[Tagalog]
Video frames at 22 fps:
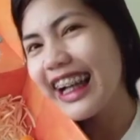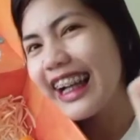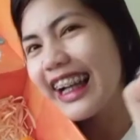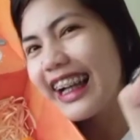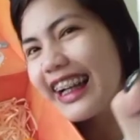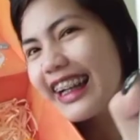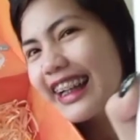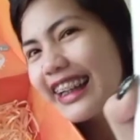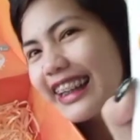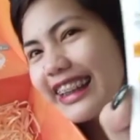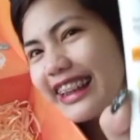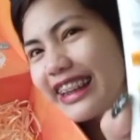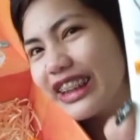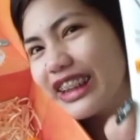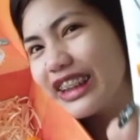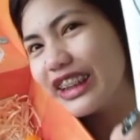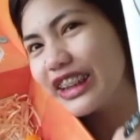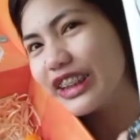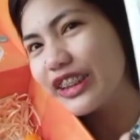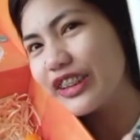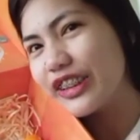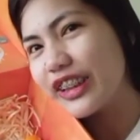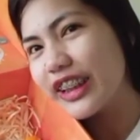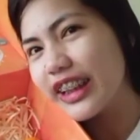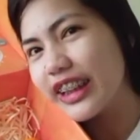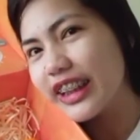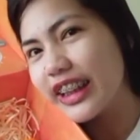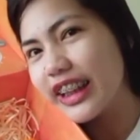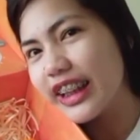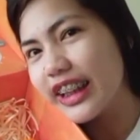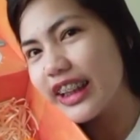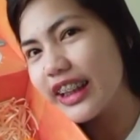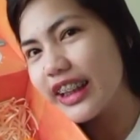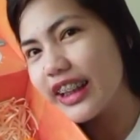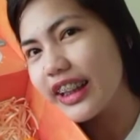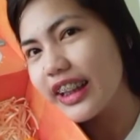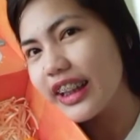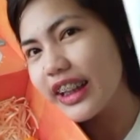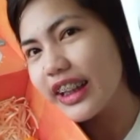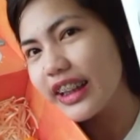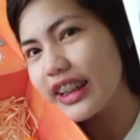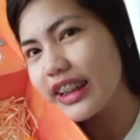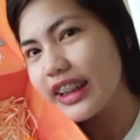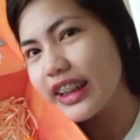health and health. Yung itsura niya,
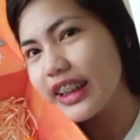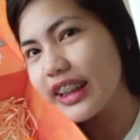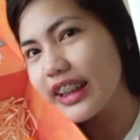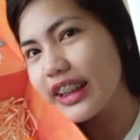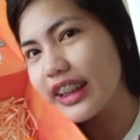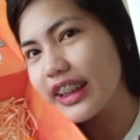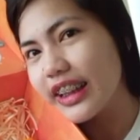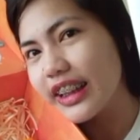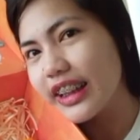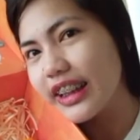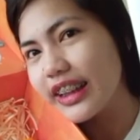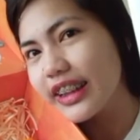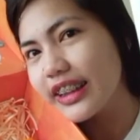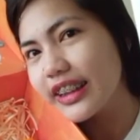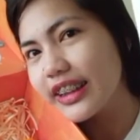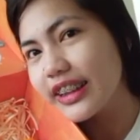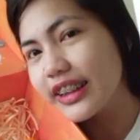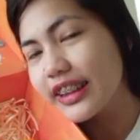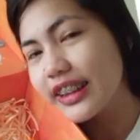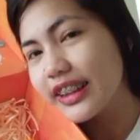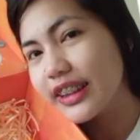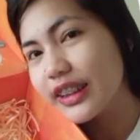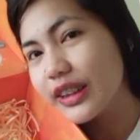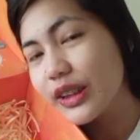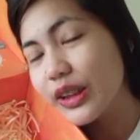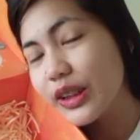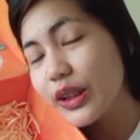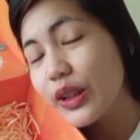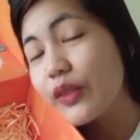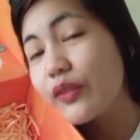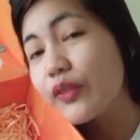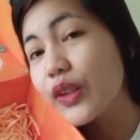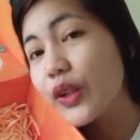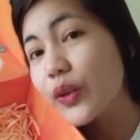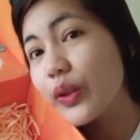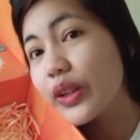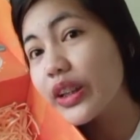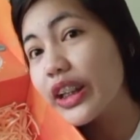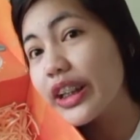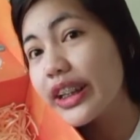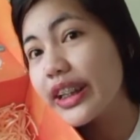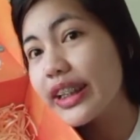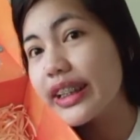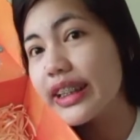ayan, ganun. For
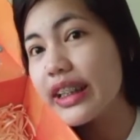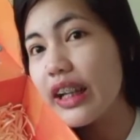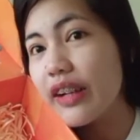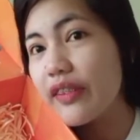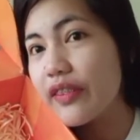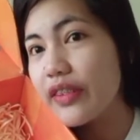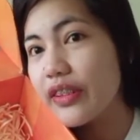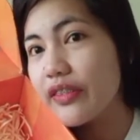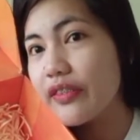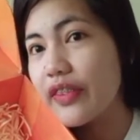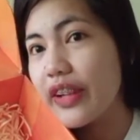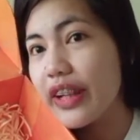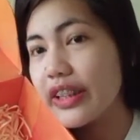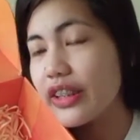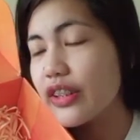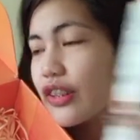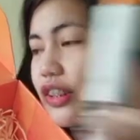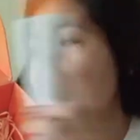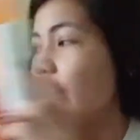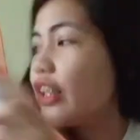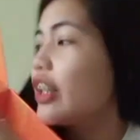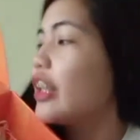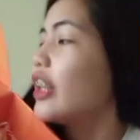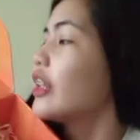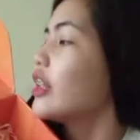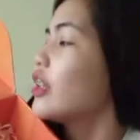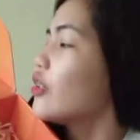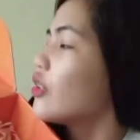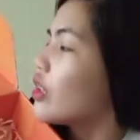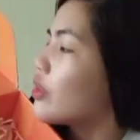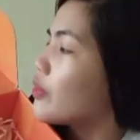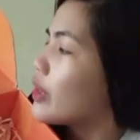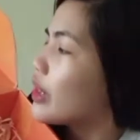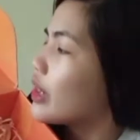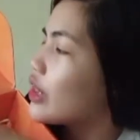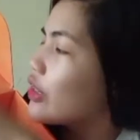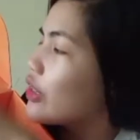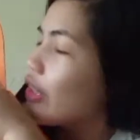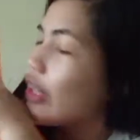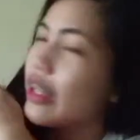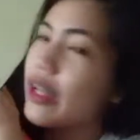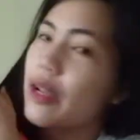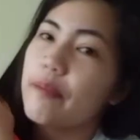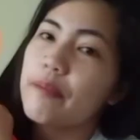107 pesos. Ayan, nakikita niyo naman.
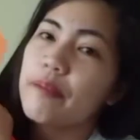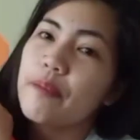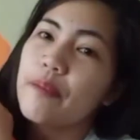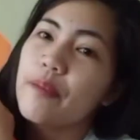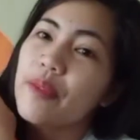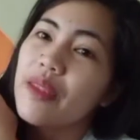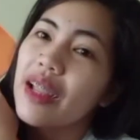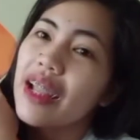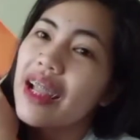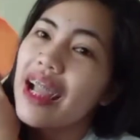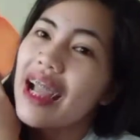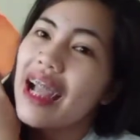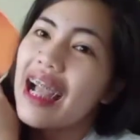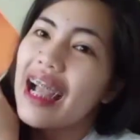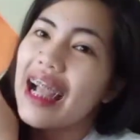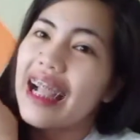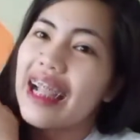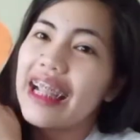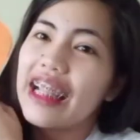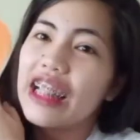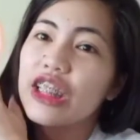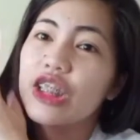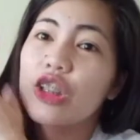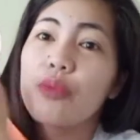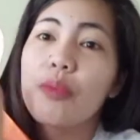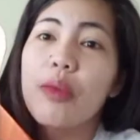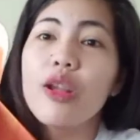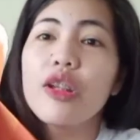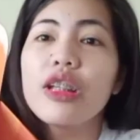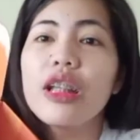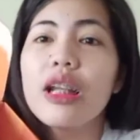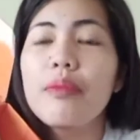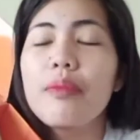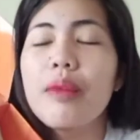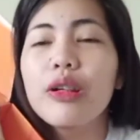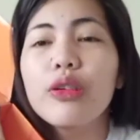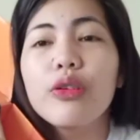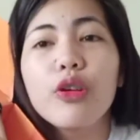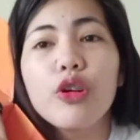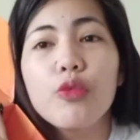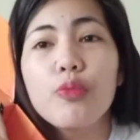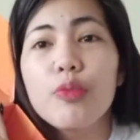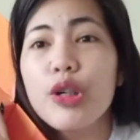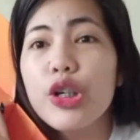So, ayan. Ayan. So, meron silang
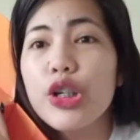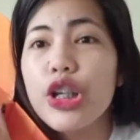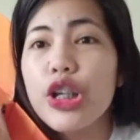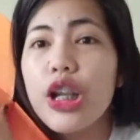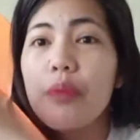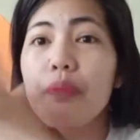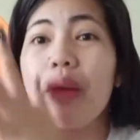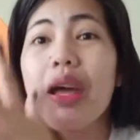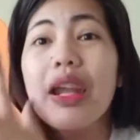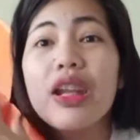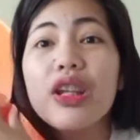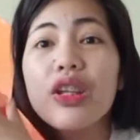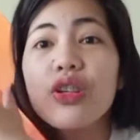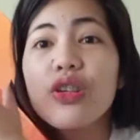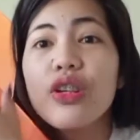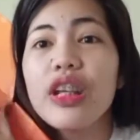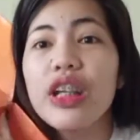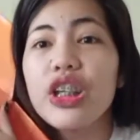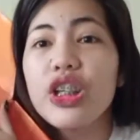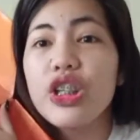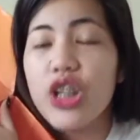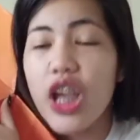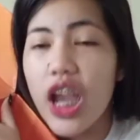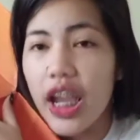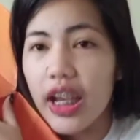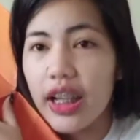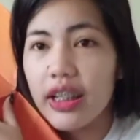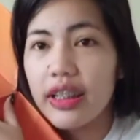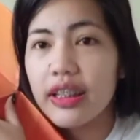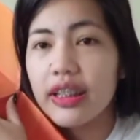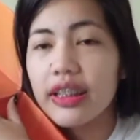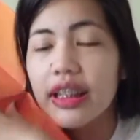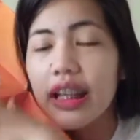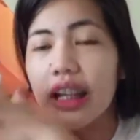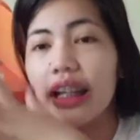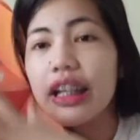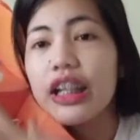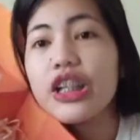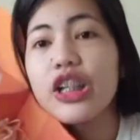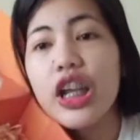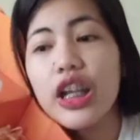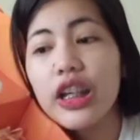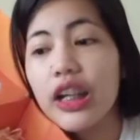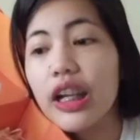bagong commercial, pero nyo yung i-check. Sa,
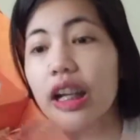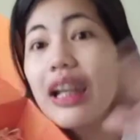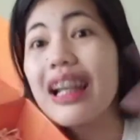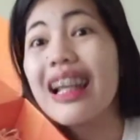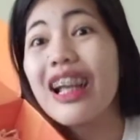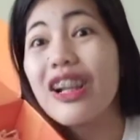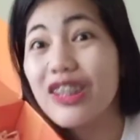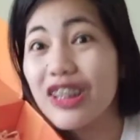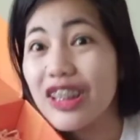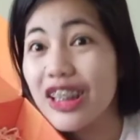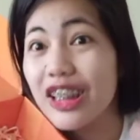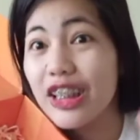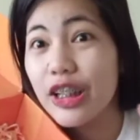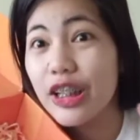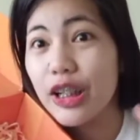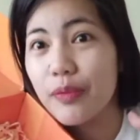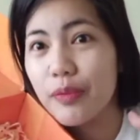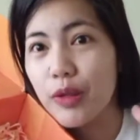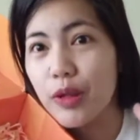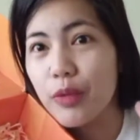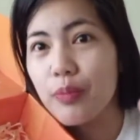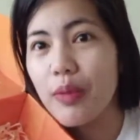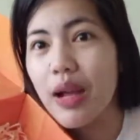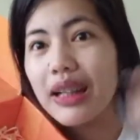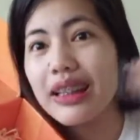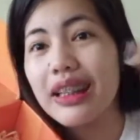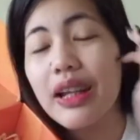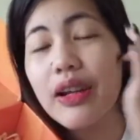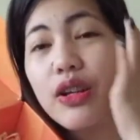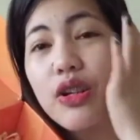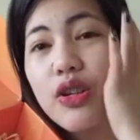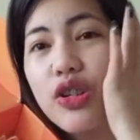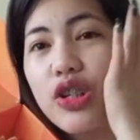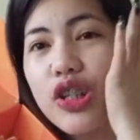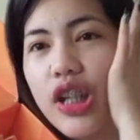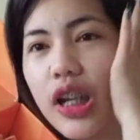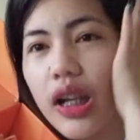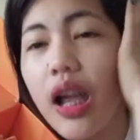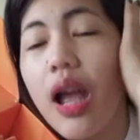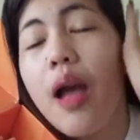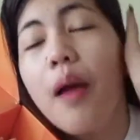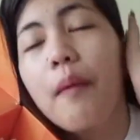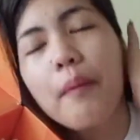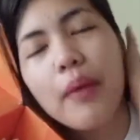i-check, ilagay ko sa description box. Yan yung
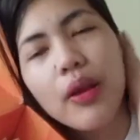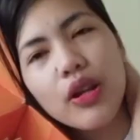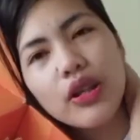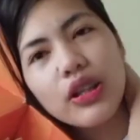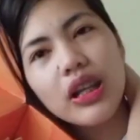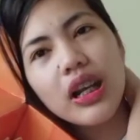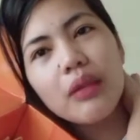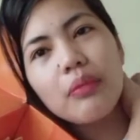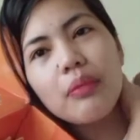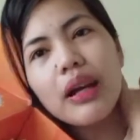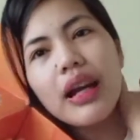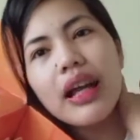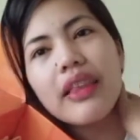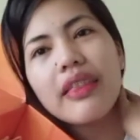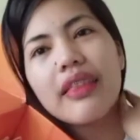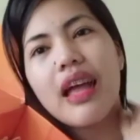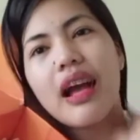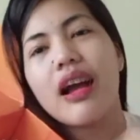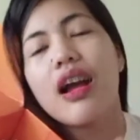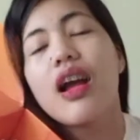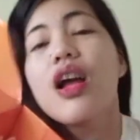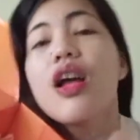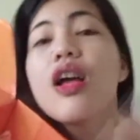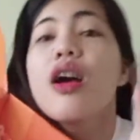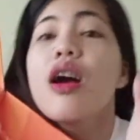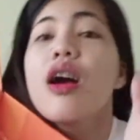i-check. Meron silang magandang